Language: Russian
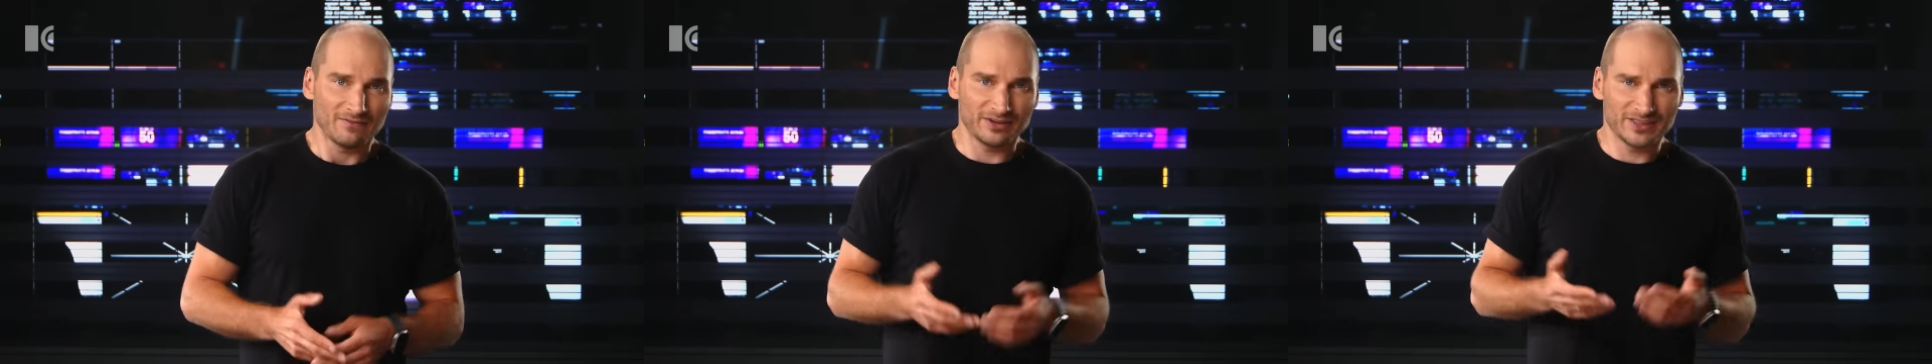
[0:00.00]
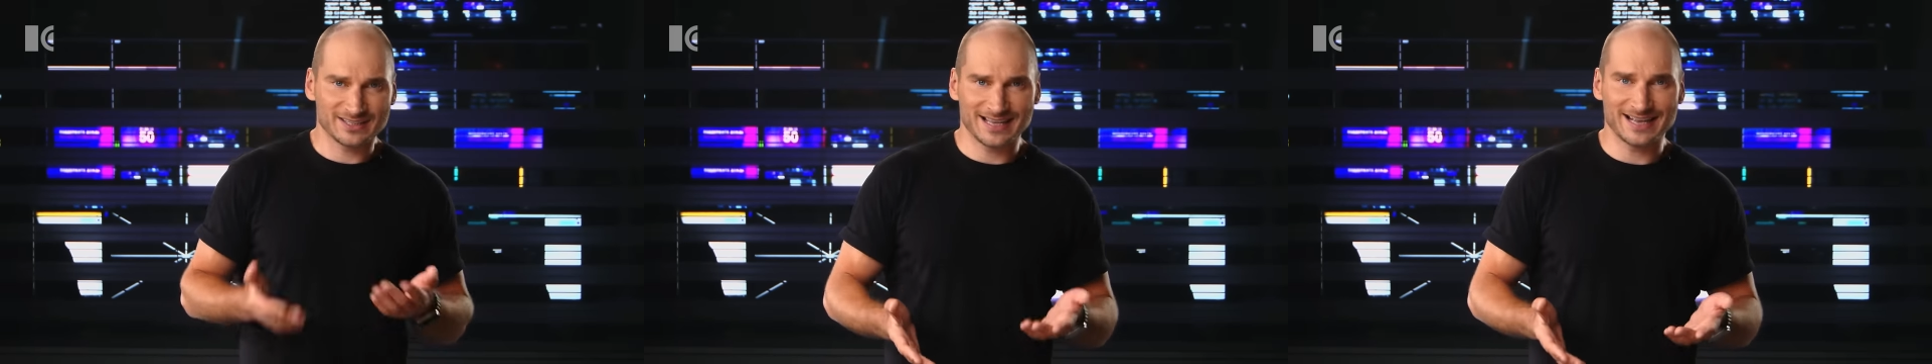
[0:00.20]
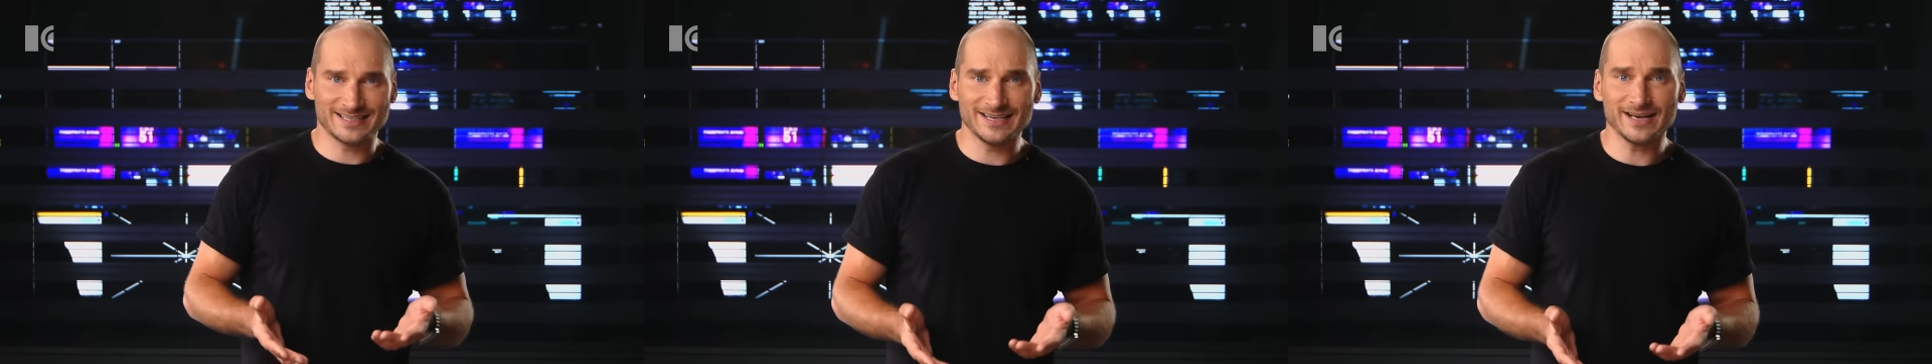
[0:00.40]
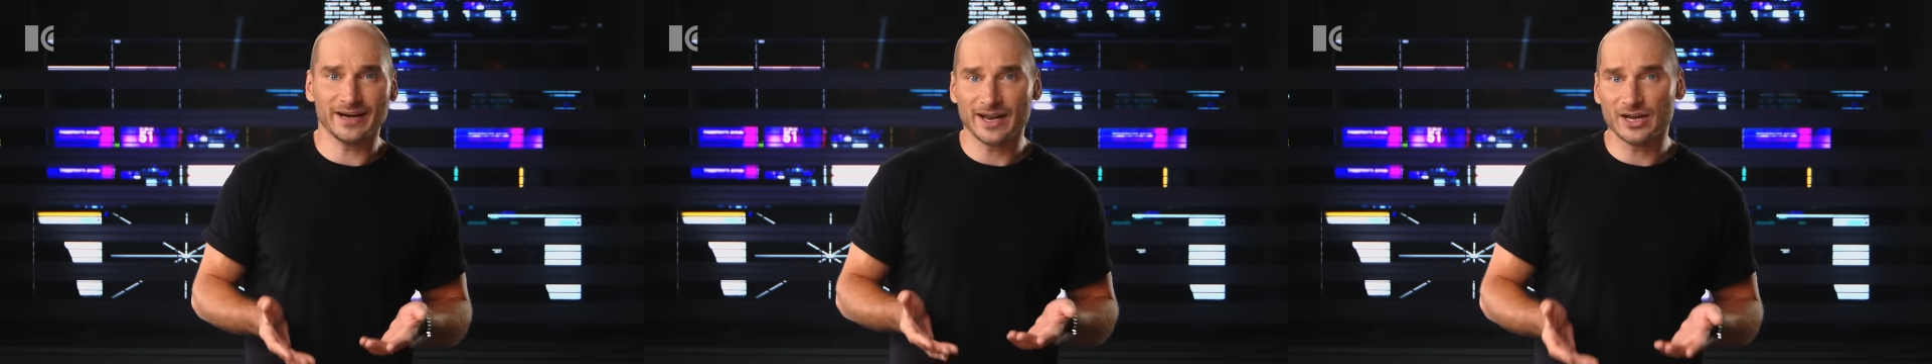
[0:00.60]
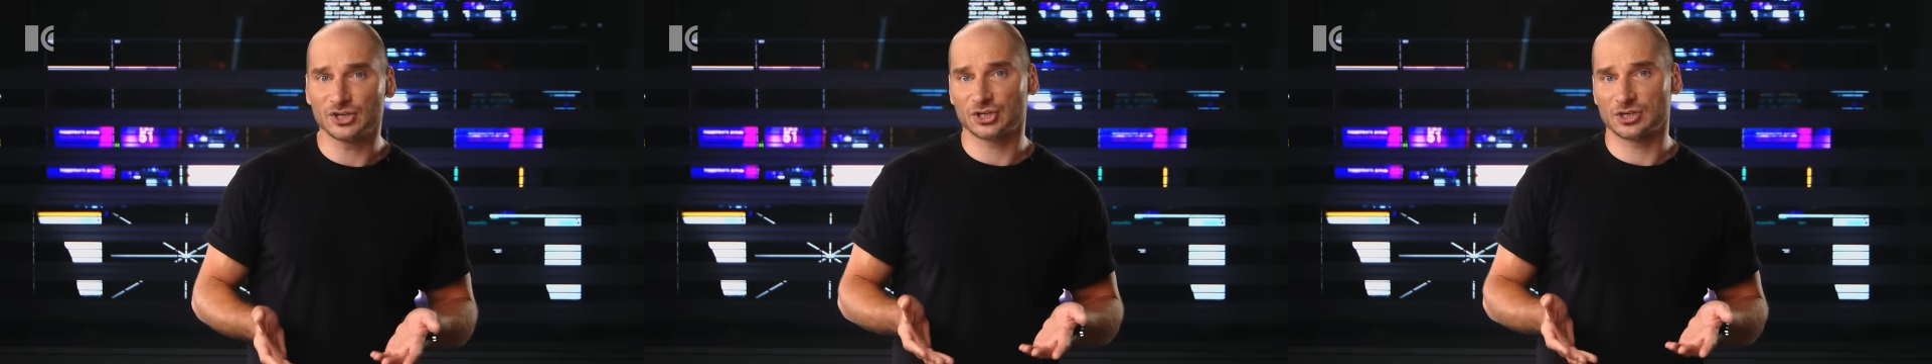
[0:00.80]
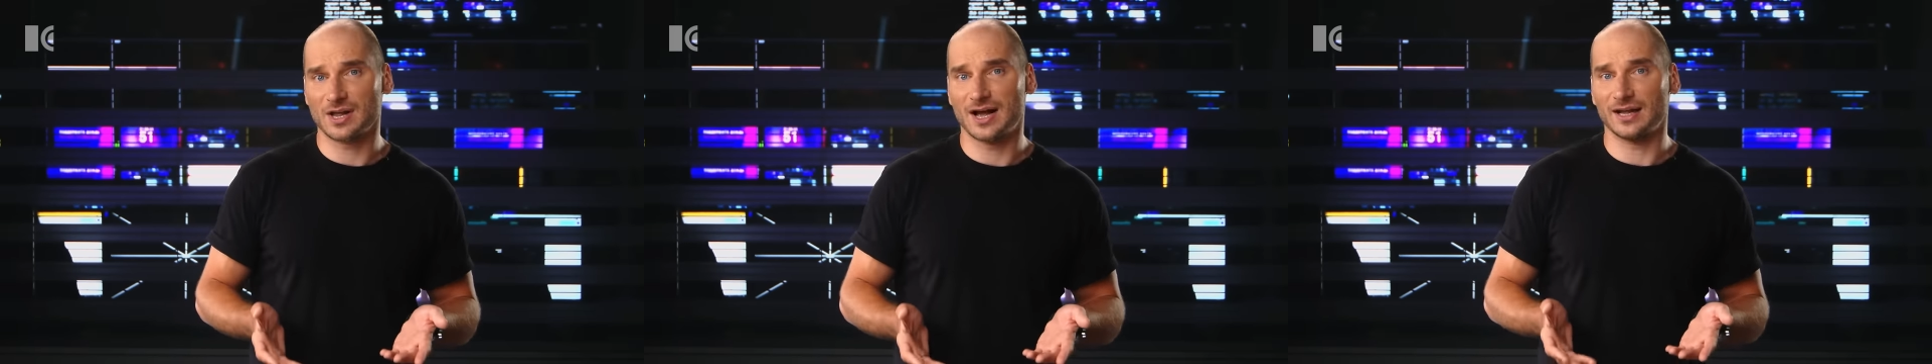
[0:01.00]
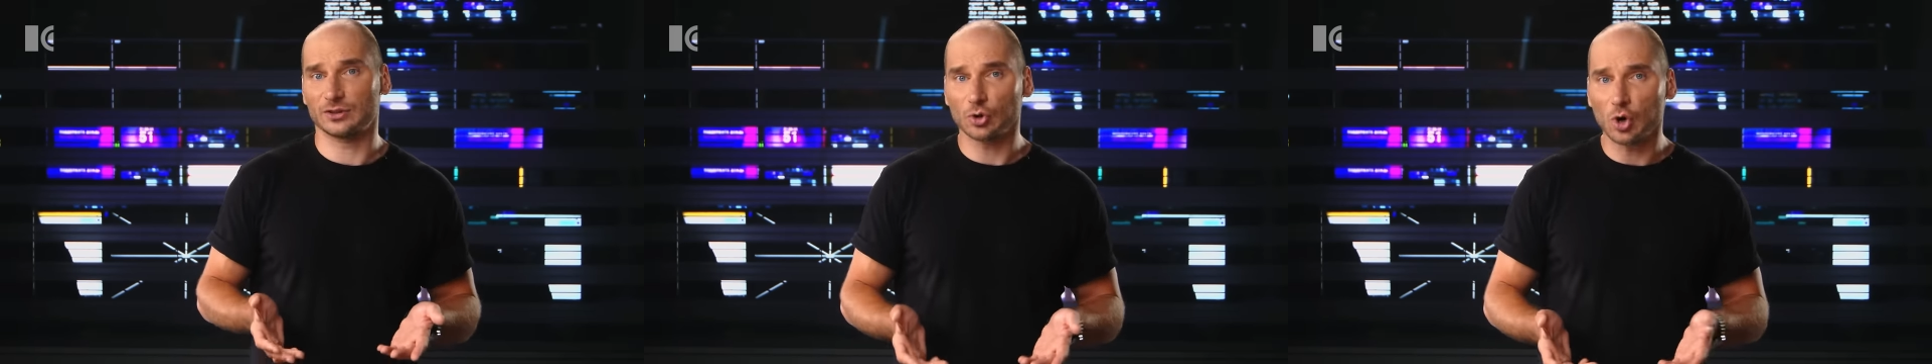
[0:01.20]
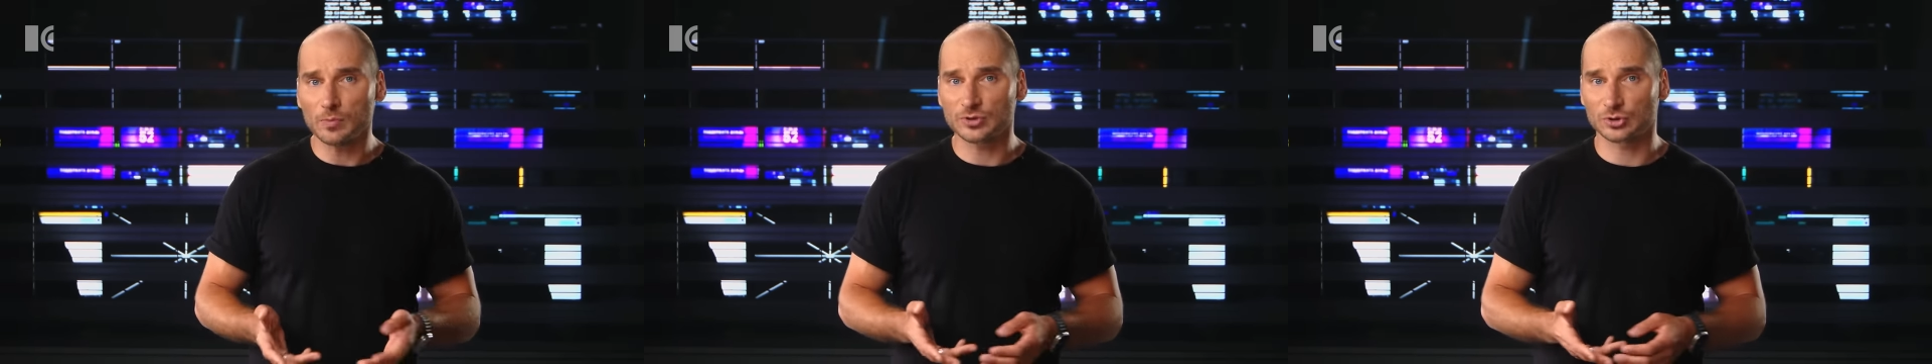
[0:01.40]
В этой статье речь шла о
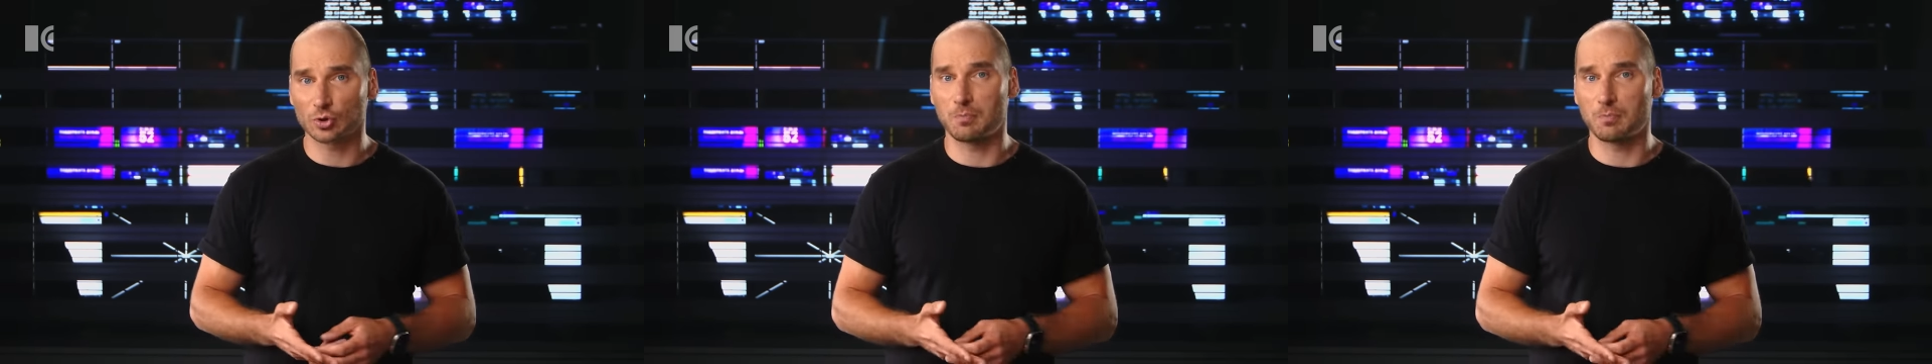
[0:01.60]
том,